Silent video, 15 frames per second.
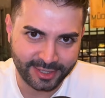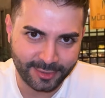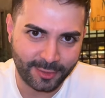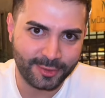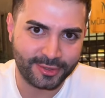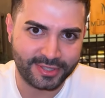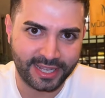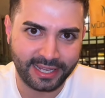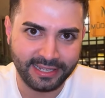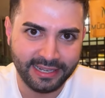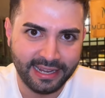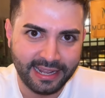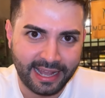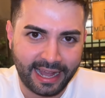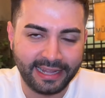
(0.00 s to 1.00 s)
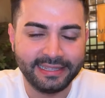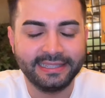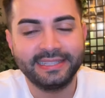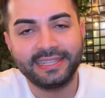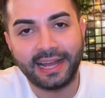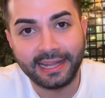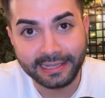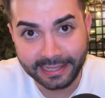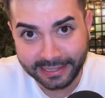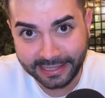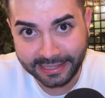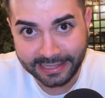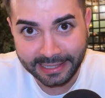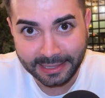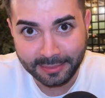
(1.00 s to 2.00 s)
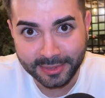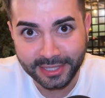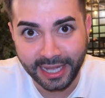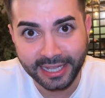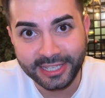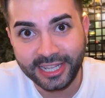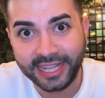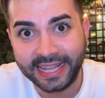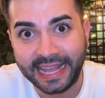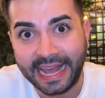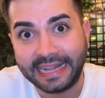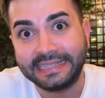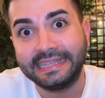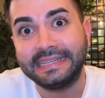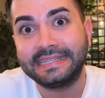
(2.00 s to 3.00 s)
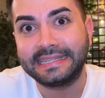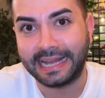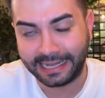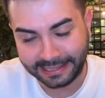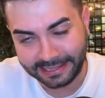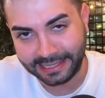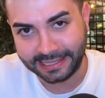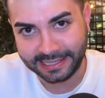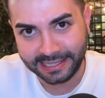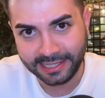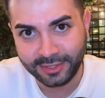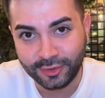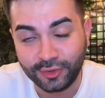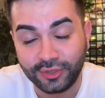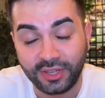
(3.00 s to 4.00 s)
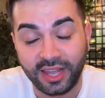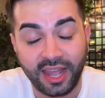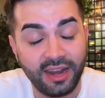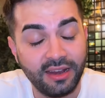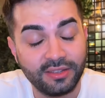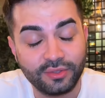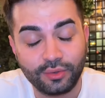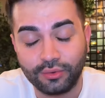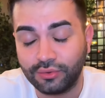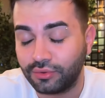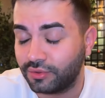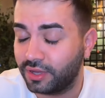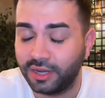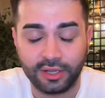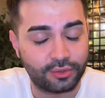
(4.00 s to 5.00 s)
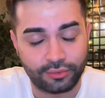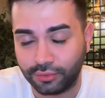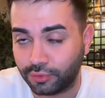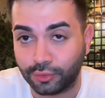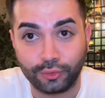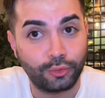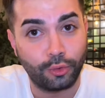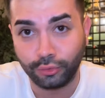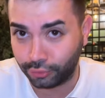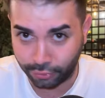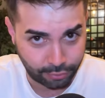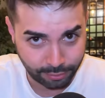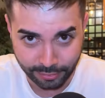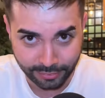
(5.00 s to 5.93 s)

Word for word: O yüzden an, anlattıklarımızı ancak geldiğinizde anlarsınız. Çünkü ele soyuk ele soyuk dondum.